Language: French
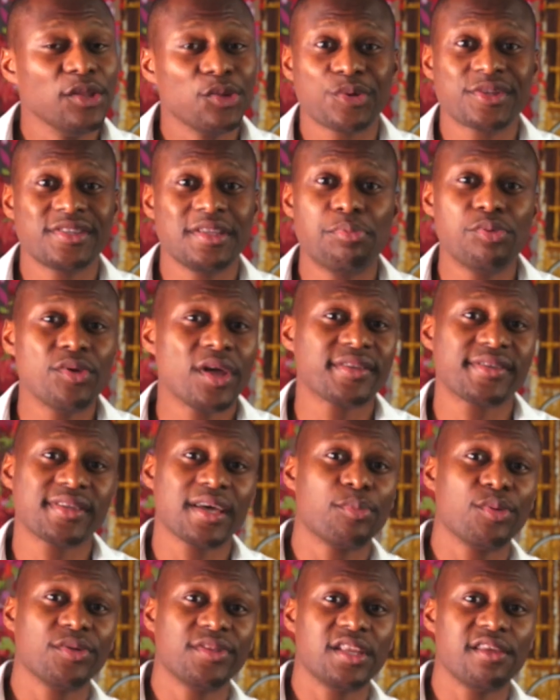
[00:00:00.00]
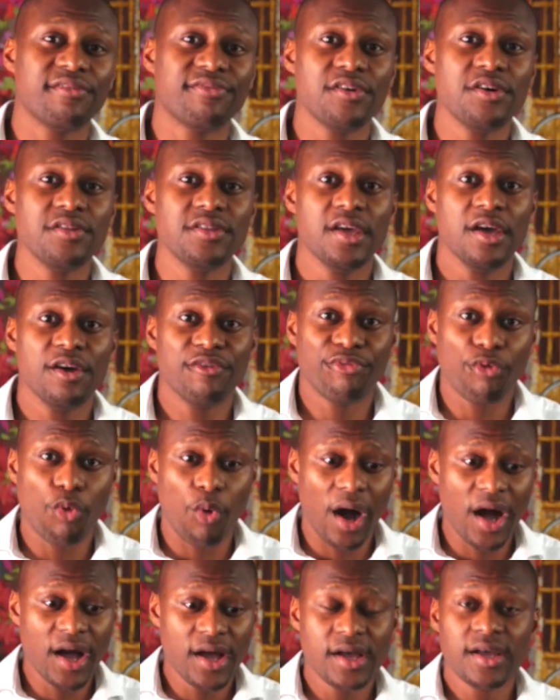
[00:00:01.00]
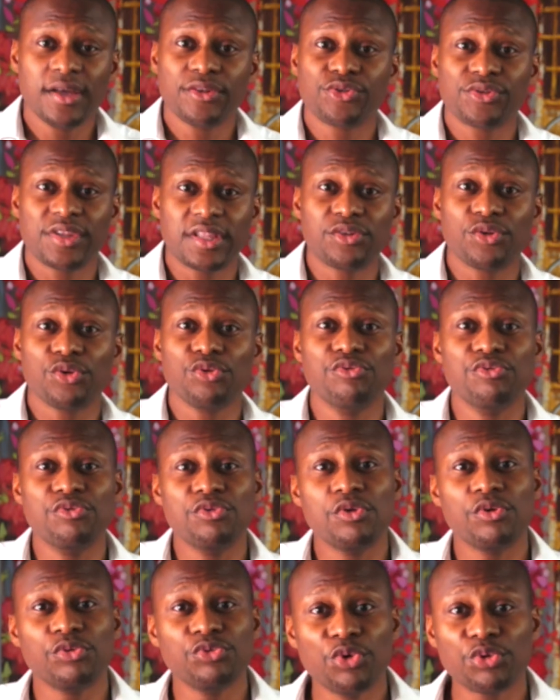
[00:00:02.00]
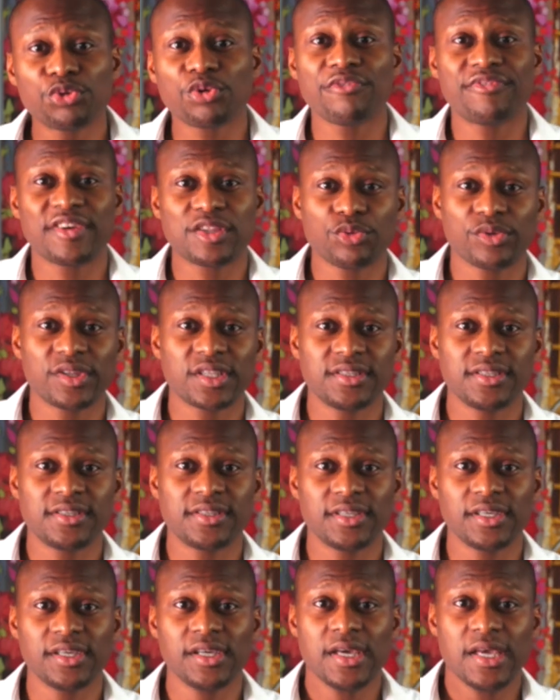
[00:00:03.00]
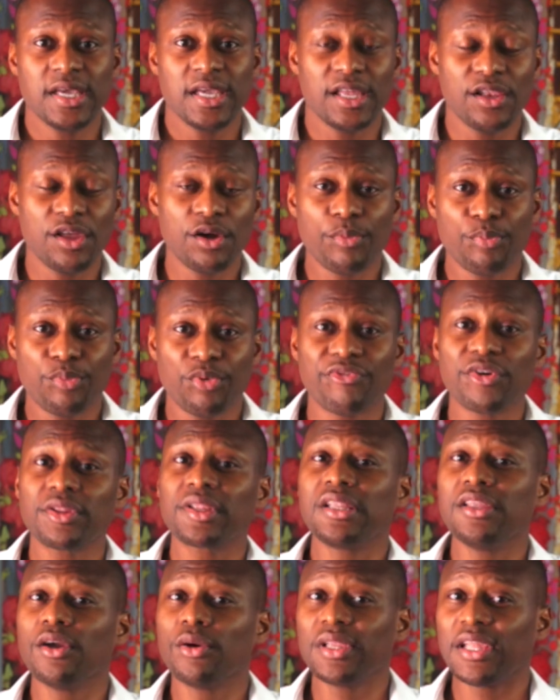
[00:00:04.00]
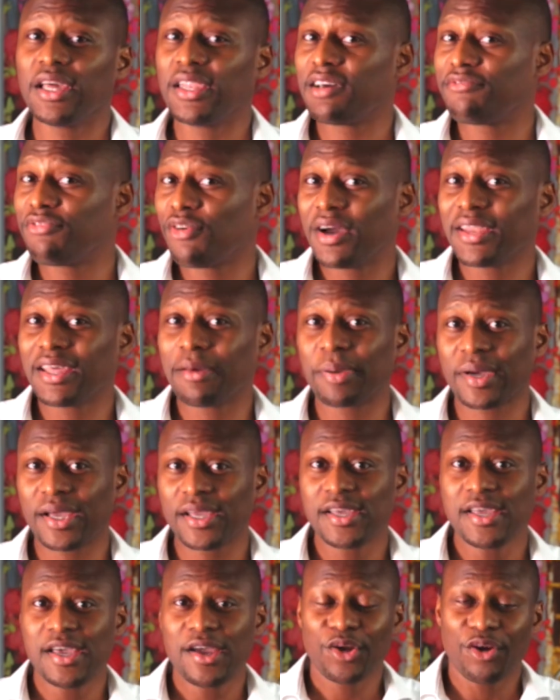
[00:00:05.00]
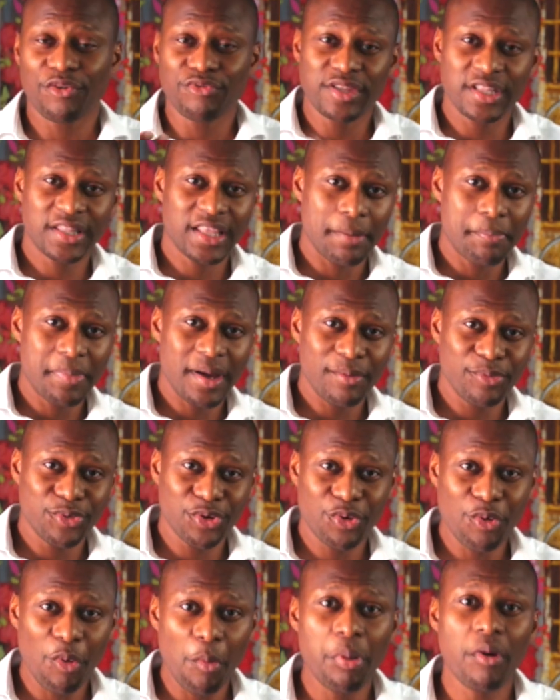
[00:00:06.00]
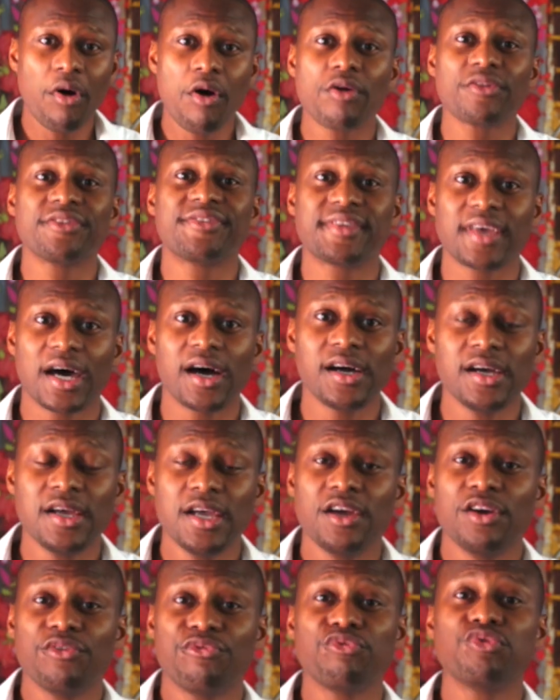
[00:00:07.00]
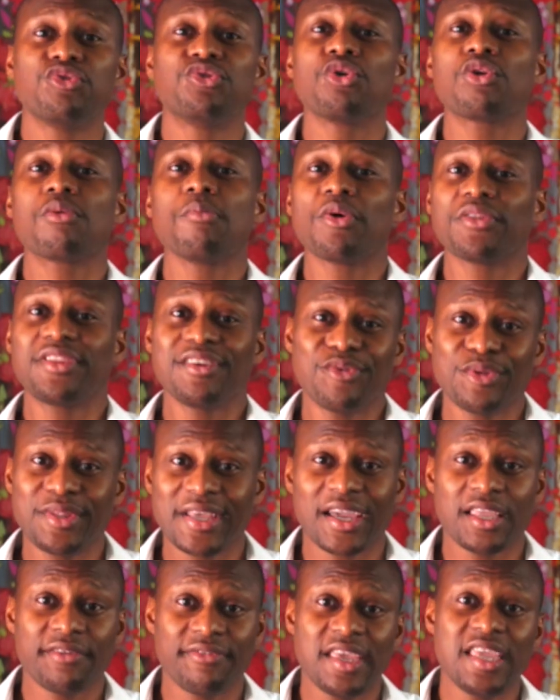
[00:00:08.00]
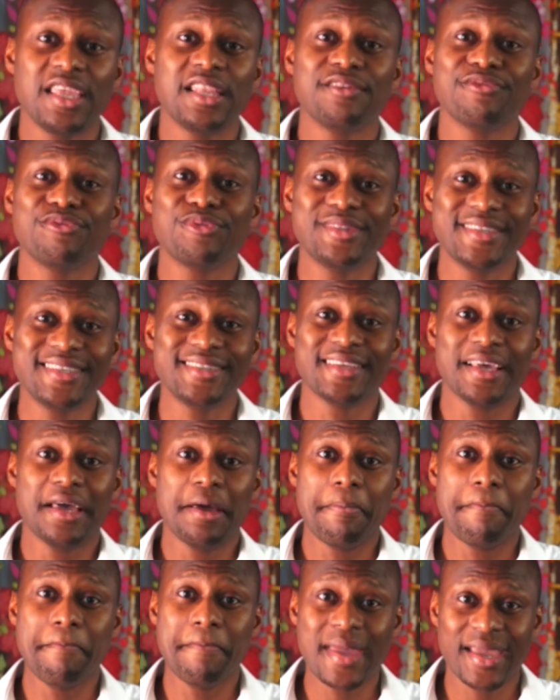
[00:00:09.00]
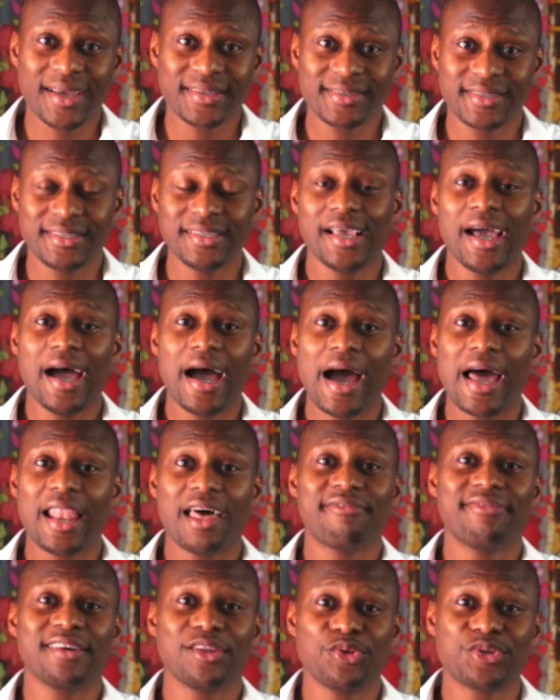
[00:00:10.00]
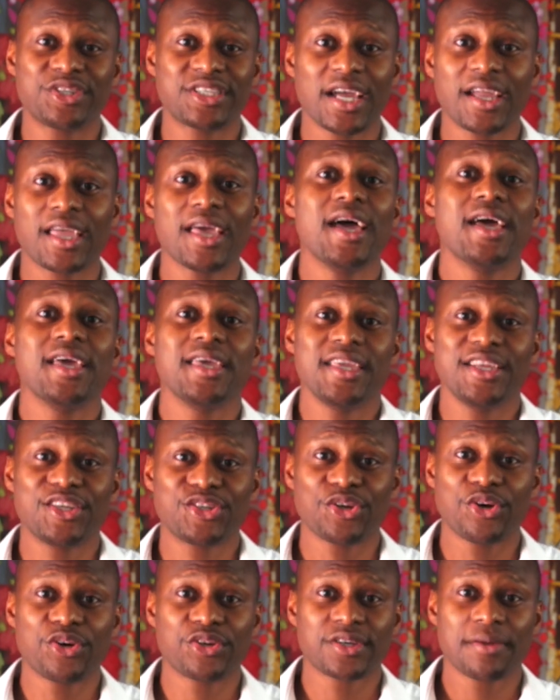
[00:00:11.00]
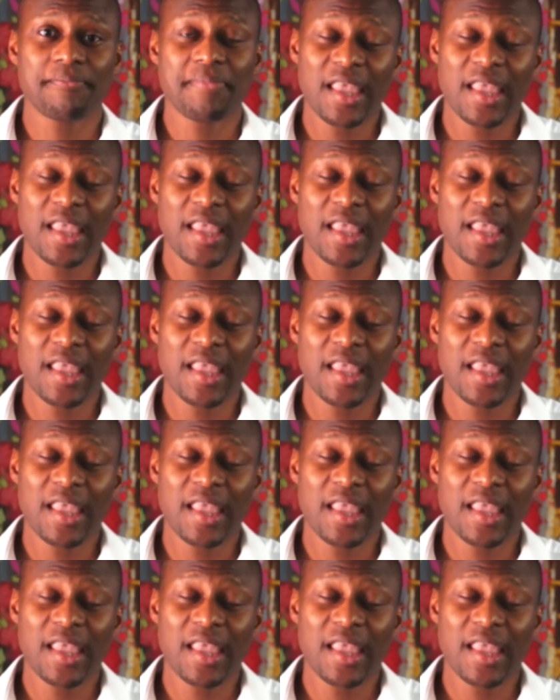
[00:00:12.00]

Donc ce n'est plus un simple téléphone froid, c'est une autre façon d'exister. Et là, pour votre client, il y a un avant, un après. Quand vous êtes capable de comprendre ça, vous augmentez vos tarifs et ils vous disent merci à la fin de chaque échange.